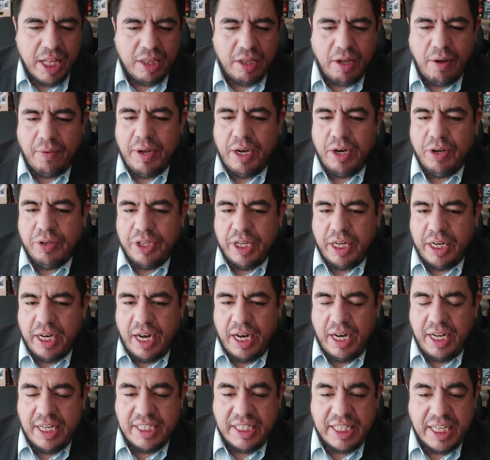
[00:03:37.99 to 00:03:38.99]
Todavía no
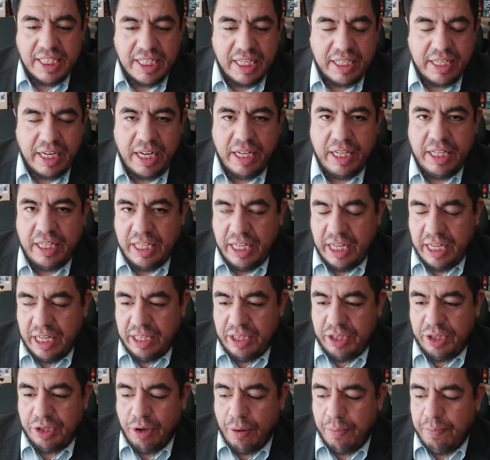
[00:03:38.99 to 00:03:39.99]
tiene listas de trendy
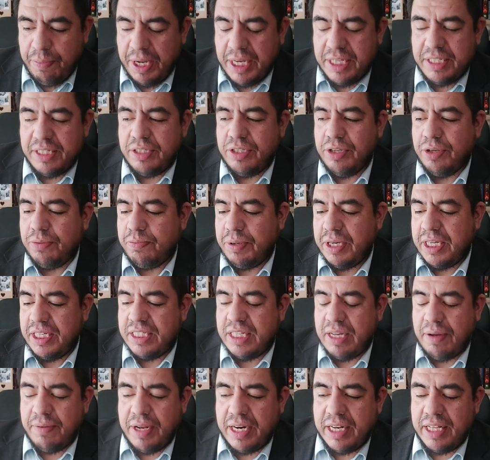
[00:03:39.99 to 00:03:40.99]
topics, no puedes
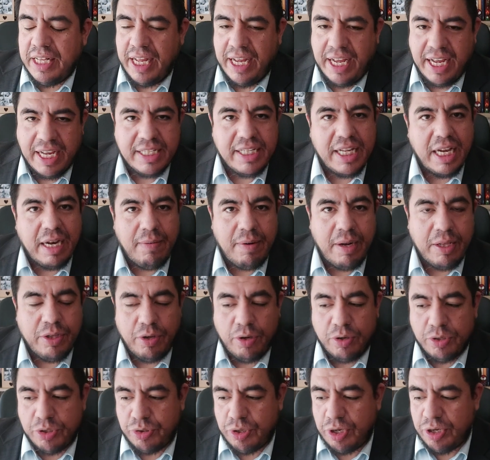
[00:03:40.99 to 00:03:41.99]
saber de qué están
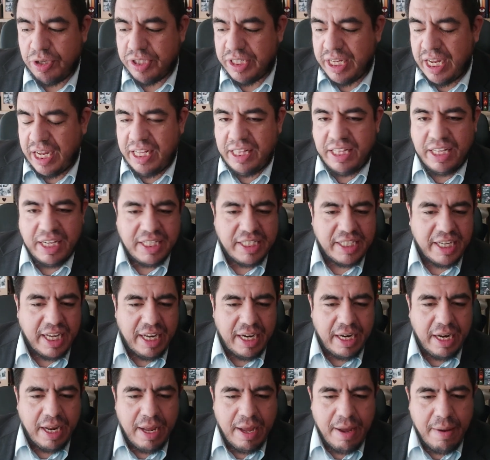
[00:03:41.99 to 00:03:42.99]
hablando los usuarios de ahí, tienes que
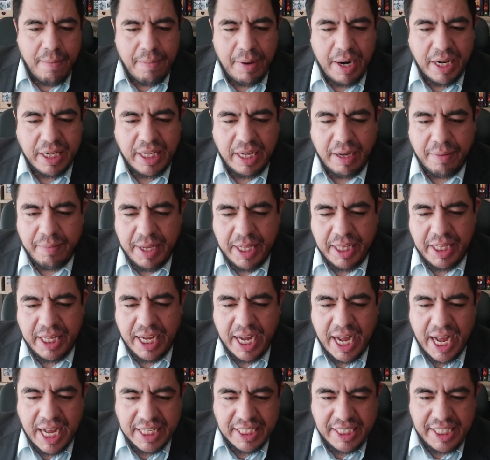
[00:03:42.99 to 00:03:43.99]
ir prácticamente
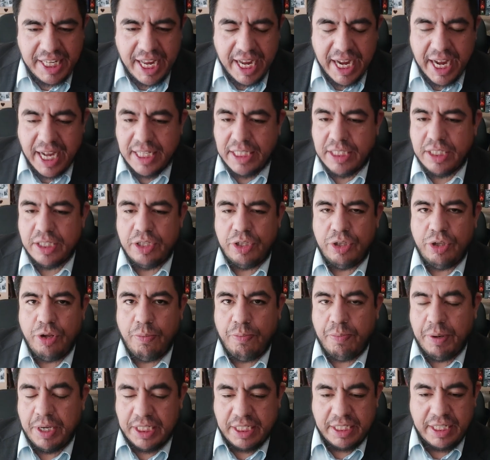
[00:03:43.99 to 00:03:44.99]
a ciegas,
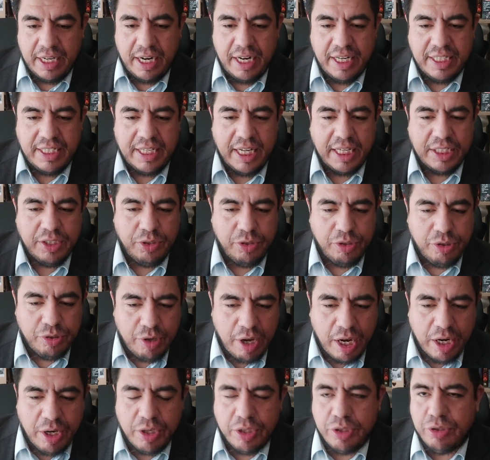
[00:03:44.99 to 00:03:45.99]
no puedes hacer listas de
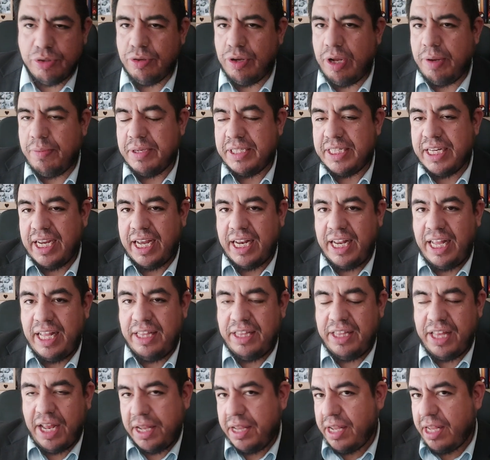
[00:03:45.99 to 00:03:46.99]
usuarios, no hay mensajería
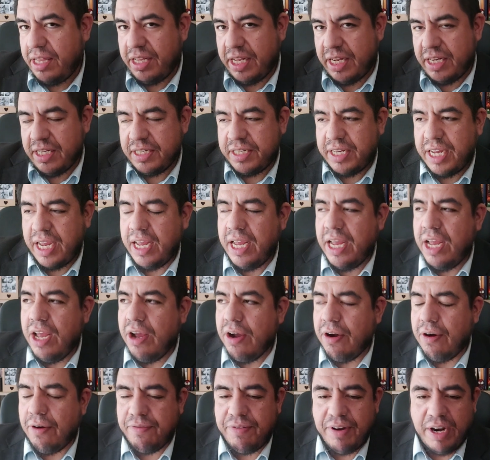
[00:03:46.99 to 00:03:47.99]
interna, tienes que
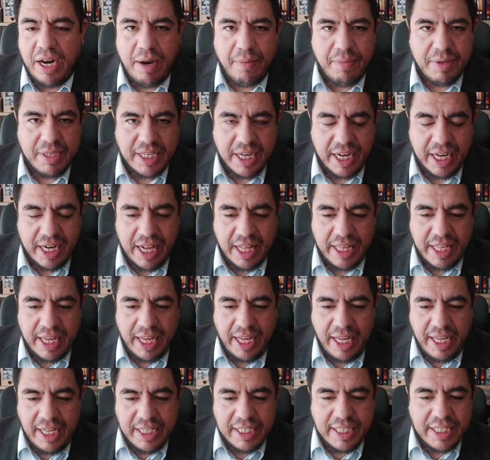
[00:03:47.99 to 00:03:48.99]
confiar en la mensajería
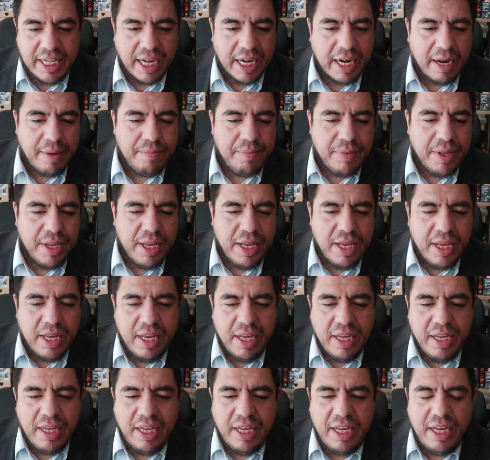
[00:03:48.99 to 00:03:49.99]
de Instagram
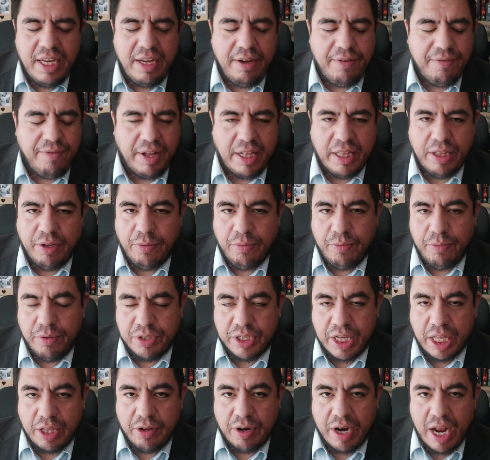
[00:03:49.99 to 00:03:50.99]
y falta un
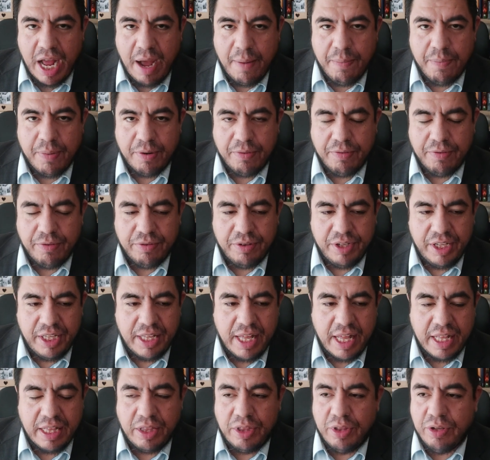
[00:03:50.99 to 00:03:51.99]
buscador a
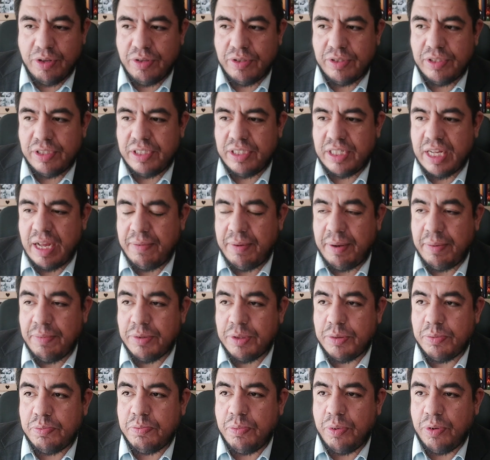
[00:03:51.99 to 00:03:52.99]
profundidad. No
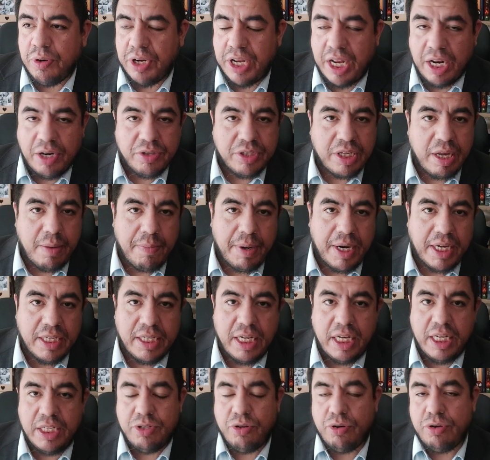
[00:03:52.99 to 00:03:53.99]
sabemos por qué nos
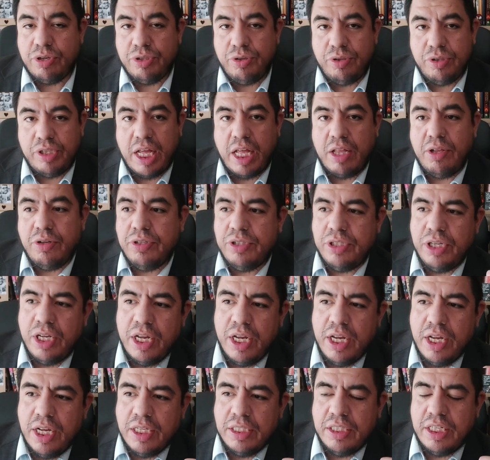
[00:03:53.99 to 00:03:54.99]
aparecen esos resultados,
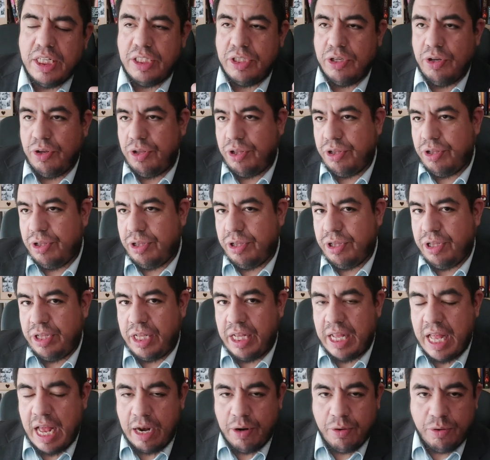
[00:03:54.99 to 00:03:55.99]
si son
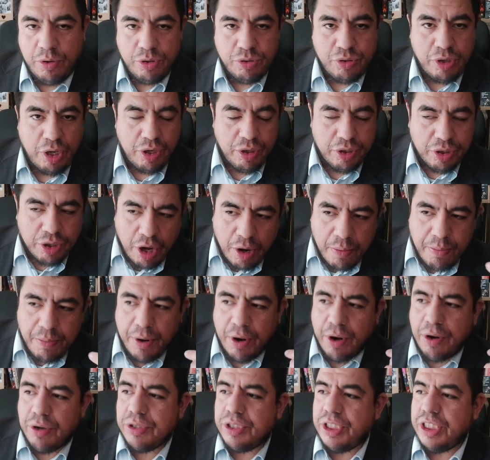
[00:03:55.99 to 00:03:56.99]
de algún usuario top
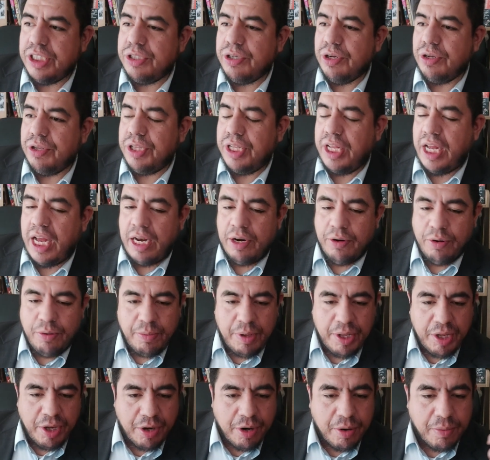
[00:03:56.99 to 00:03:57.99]
o si son de algún
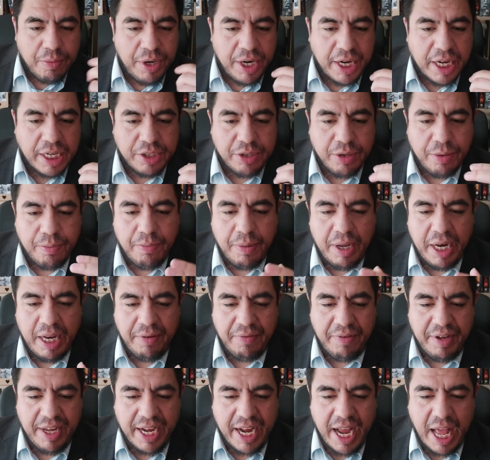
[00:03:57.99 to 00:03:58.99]
medio de comunicación
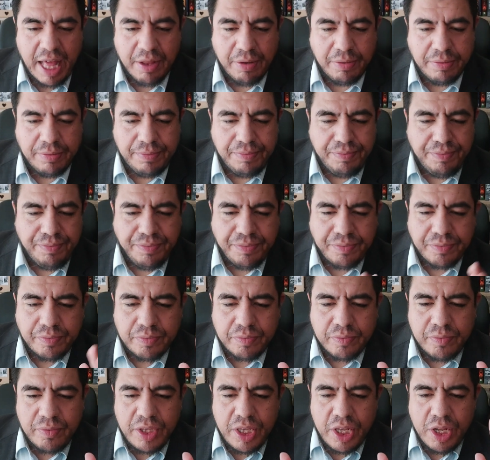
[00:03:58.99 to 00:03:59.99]
verificado
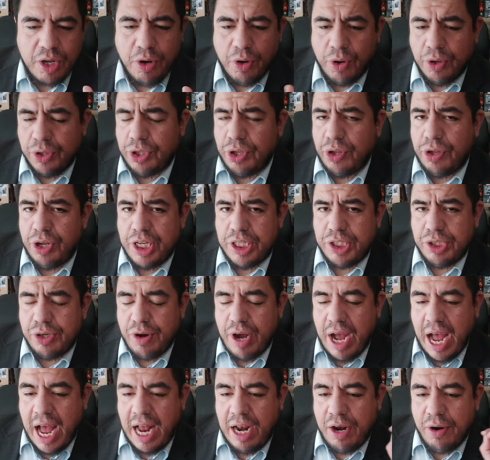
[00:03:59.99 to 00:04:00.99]
con todo y
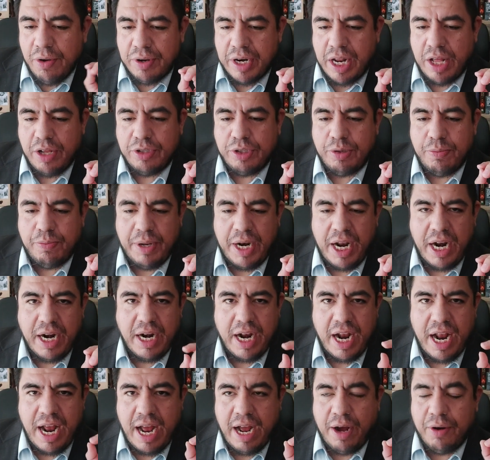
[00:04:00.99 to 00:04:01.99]
eso ha logrado superar
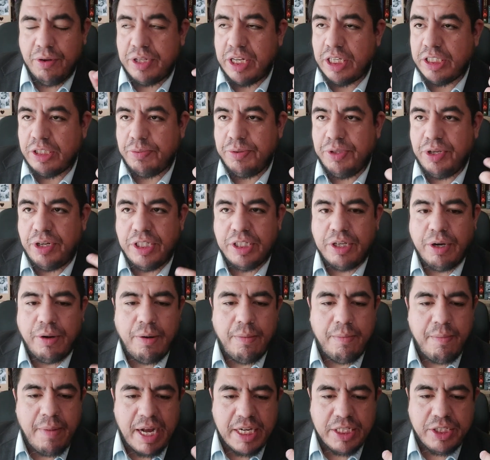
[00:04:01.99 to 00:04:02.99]
a otras opciones
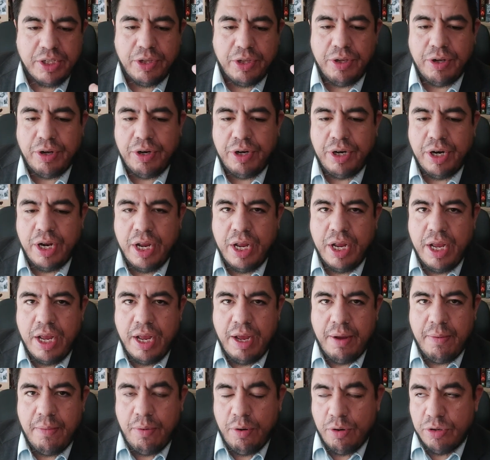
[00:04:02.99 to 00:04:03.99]
como Mastodon,
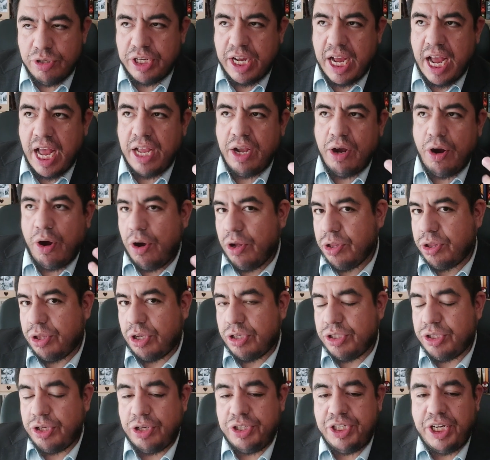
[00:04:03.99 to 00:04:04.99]
Blue Sky o
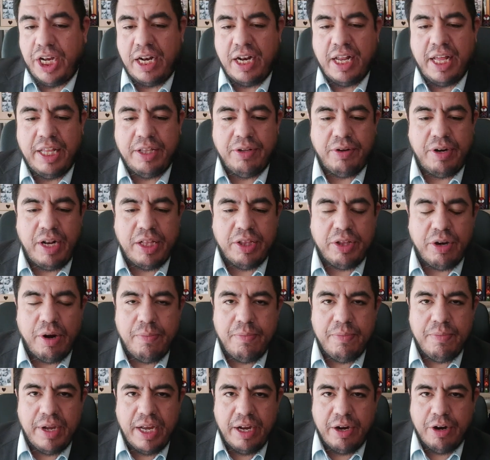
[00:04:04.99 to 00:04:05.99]
Social, Donald
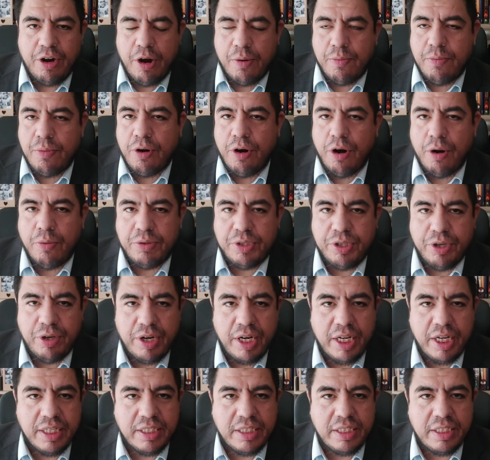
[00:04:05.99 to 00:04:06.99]
Trump, como
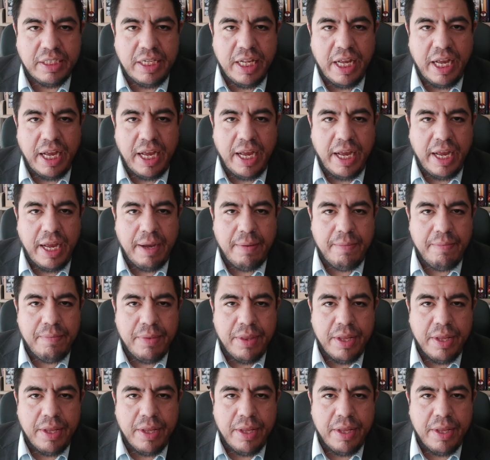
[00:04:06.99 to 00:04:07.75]
opciones de,